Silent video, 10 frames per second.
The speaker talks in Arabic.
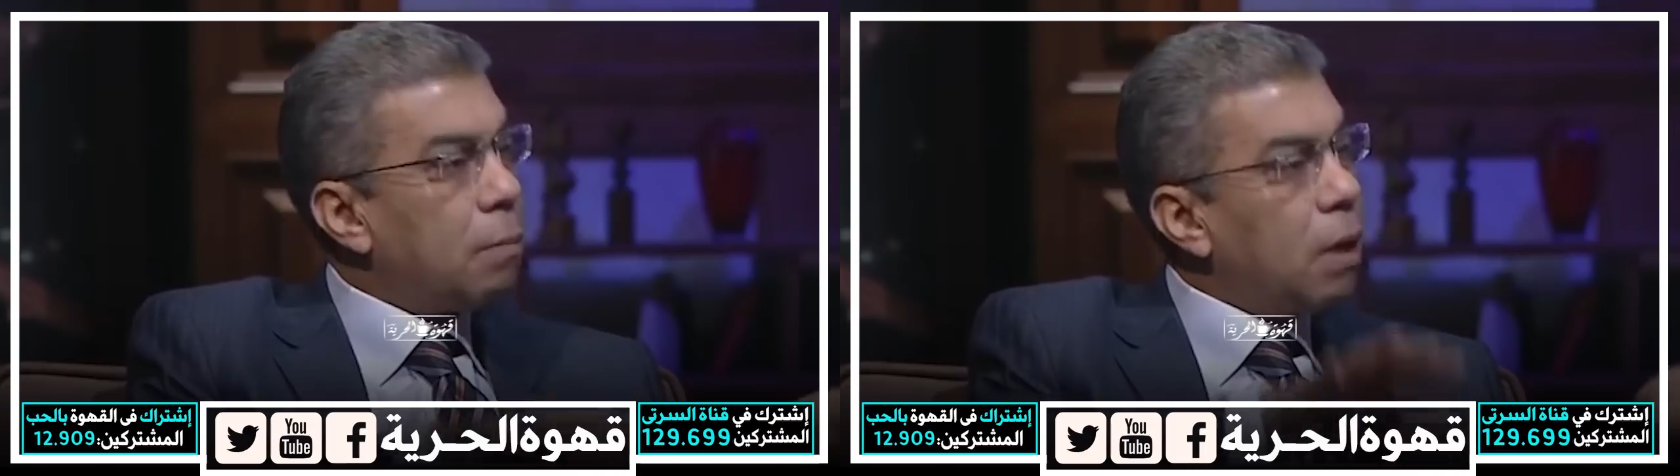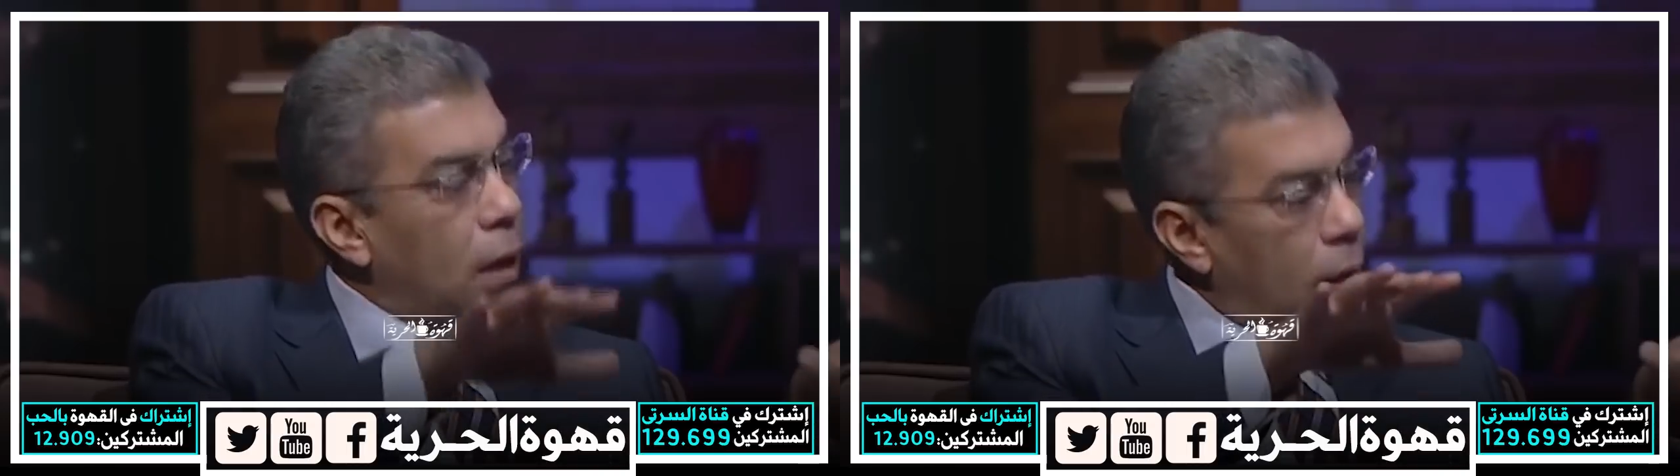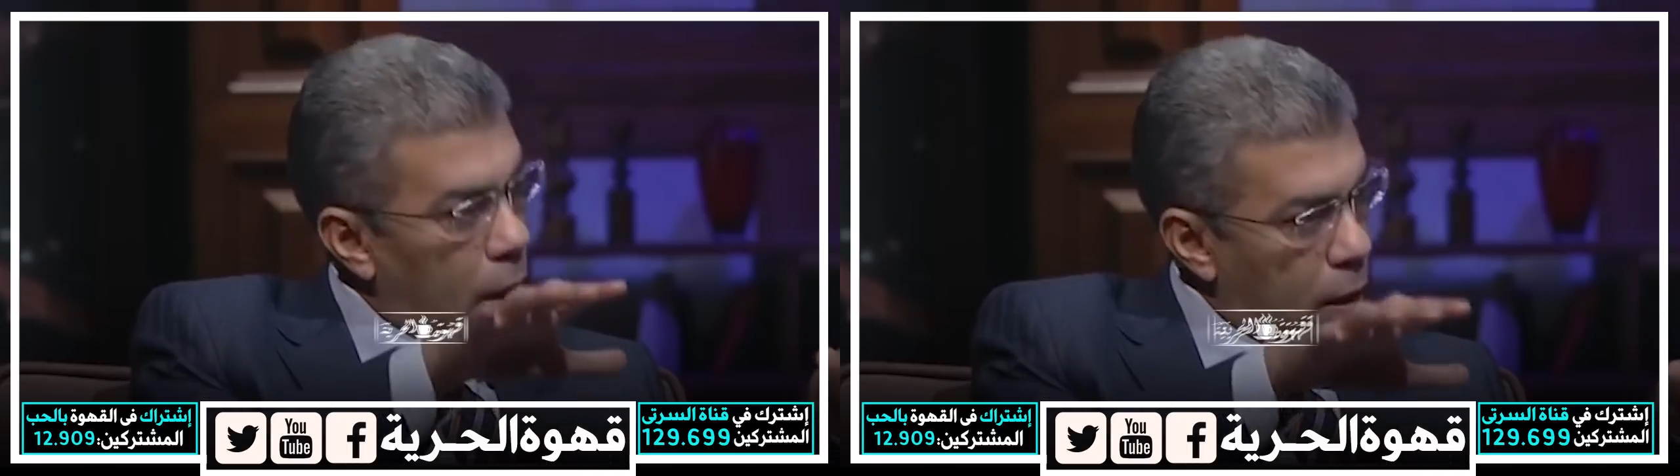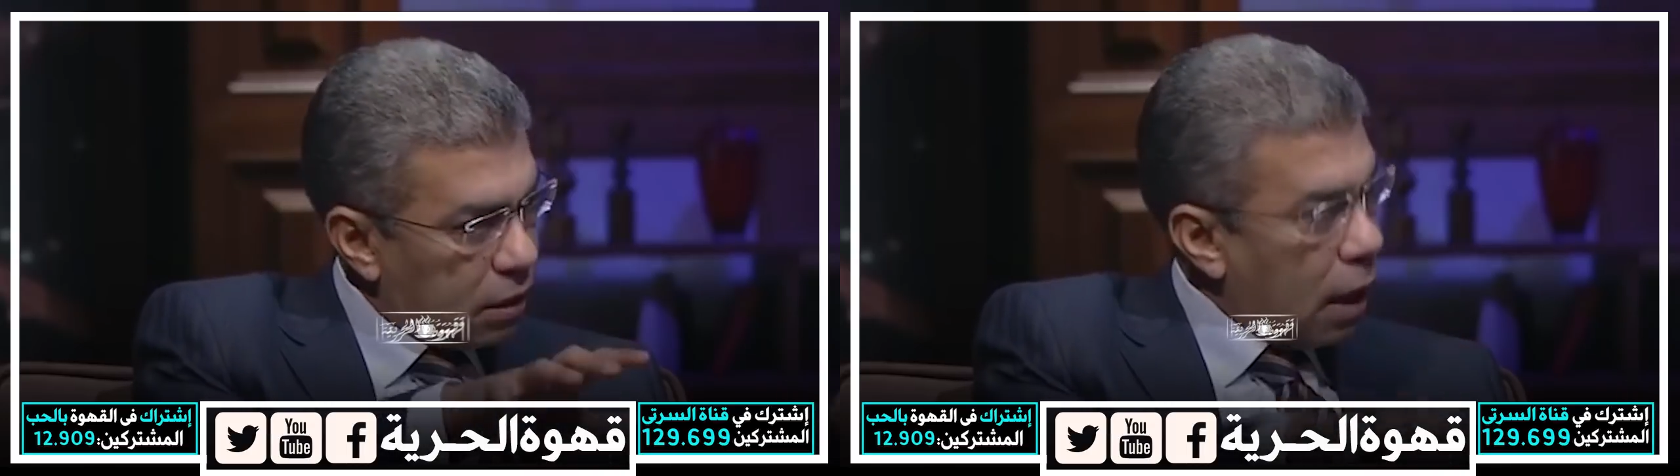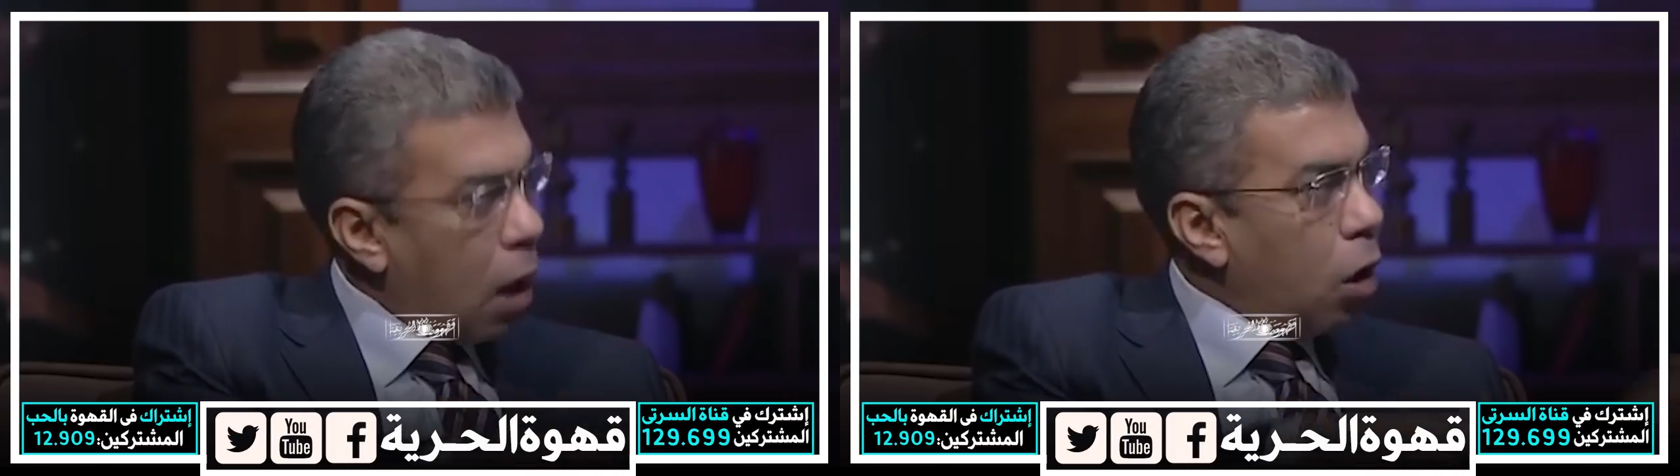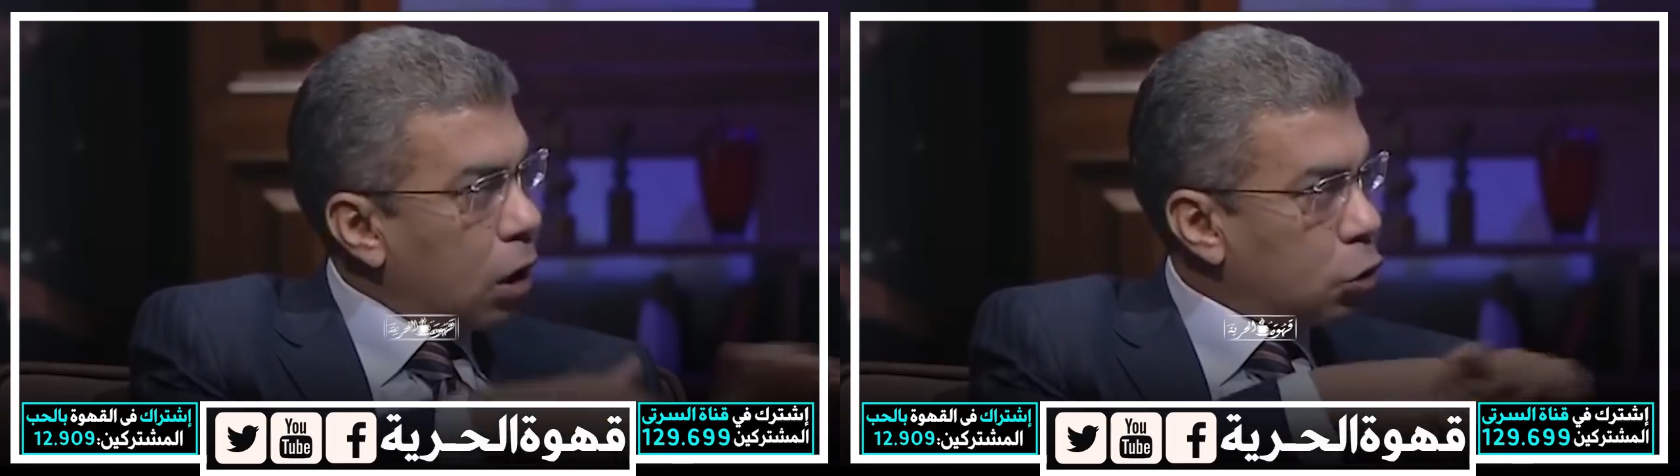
سبيل استيلاءه